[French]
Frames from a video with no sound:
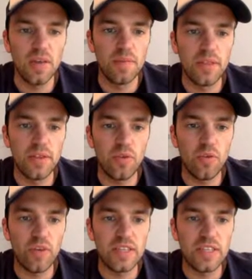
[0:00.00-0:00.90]
Maintenant,
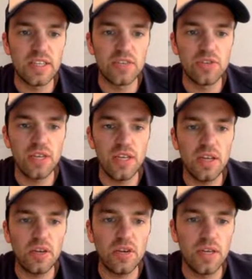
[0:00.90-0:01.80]
on va sélectionner
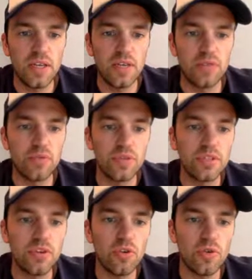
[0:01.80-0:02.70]
euh, les fournisseurs